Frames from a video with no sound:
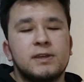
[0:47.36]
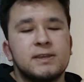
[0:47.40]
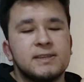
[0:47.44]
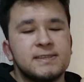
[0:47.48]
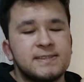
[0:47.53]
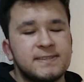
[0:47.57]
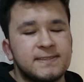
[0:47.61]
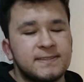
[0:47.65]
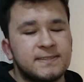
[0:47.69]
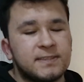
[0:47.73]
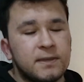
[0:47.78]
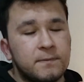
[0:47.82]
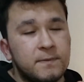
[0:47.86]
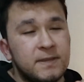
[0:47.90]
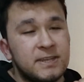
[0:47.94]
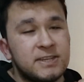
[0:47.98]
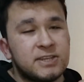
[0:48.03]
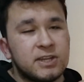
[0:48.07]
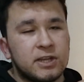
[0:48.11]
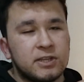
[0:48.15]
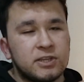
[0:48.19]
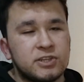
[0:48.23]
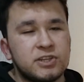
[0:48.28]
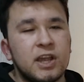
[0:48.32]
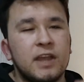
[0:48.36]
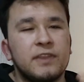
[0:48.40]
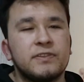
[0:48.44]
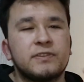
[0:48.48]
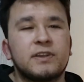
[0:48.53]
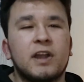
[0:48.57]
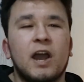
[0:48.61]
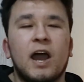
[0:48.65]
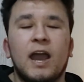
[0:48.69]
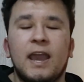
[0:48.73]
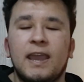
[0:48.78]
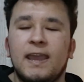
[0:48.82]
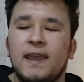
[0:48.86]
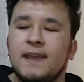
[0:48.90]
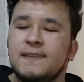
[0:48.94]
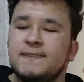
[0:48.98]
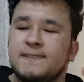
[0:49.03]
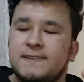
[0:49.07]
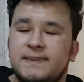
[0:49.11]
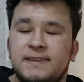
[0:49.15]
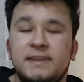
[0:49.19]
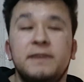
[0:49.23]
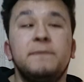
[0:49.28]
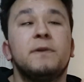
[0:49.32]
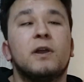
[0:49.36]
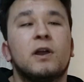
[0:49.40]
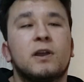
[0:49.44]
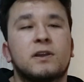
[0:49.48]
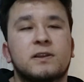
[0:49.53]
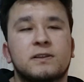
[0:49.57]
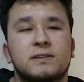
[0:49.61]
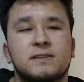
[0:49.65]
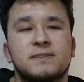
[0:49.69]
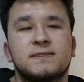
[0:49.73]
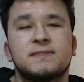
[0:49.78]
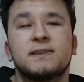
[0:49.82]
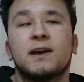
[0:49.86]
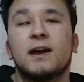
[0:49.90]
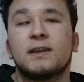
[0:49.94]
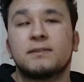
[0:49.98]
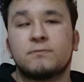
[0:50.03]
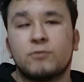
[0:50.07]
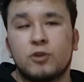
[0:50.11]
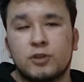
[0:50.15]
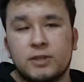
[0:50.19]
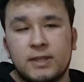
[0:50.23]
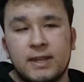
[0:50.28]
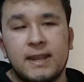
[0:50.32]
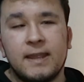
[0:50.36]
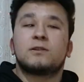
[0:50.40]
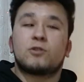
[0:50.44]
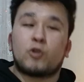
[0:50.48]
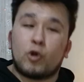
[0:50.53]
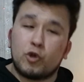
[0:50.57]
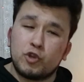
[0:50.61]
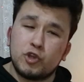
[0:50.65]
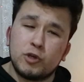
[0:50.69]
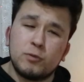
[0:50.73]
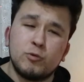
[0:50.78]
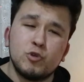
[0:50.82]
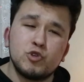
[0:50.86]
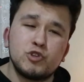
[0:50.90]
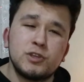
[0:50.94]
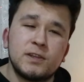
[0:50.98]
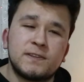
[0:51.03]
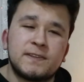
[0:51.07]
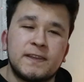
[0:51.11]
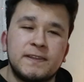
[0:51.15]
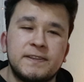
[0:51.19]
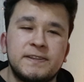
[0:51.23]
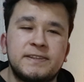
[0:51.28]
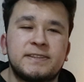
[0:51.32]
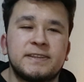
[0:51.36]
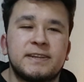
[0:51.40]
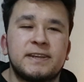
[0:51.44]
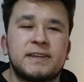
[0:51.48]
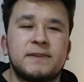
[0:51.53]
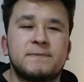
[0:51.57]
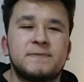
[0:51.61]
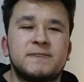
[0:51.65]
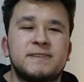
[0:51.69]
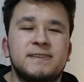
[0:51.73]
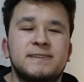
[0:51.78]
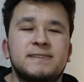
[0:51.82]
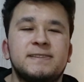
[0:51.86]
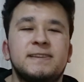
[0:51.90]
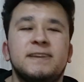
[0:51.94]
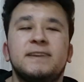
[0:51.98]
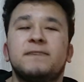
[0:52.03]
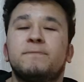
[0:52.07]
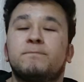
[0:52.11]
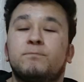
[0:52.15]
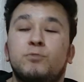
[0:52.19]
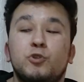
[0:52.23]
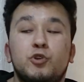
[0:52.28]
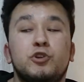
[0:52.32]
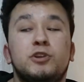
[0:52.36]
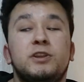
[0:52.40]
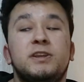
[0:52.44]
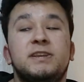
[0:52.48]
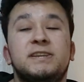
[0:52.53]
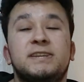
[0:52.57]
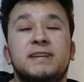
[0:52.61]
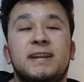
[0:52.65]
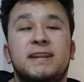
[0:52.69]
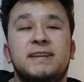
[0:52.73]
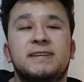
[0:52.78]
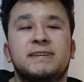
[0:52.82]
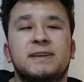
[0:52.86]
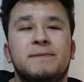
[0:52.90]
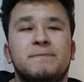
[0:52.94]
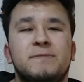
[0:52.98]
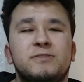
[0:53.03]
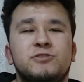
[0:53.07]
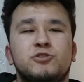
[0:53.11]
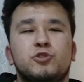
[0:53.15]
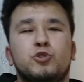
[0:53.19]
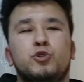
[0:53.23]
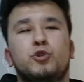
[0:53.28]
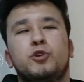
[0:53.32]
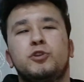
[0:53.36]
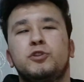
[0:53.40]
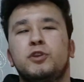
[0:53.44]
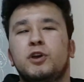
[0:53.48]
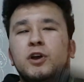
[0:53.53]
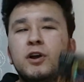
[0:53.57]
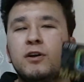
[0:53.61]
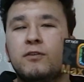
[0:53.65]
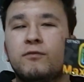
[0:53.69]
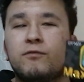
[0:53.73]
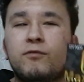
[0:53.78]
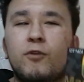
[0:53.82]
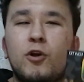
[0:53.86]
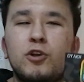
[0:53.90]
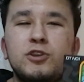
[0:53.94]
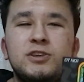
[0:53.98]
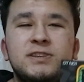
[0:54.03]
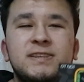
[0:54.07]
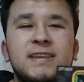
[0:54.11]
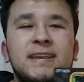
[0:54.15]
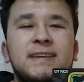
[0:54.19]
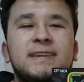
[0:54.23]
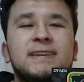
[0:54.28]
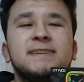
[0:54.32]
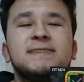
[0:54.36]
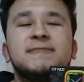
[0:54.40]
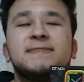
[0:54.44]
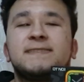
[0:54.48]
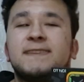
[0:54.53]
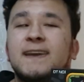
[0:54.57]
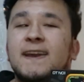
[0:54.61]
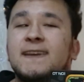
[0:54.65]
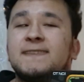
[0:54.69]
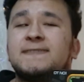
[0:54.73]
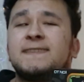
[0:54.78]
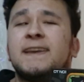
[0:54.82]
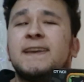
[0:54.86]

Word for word: stabil çalışan gayet iyi bir akıllı saat modeli. Konuğumuzla tanıştırayım sizi. Bugün inceleyeceğimiz ürün Watch 8 DT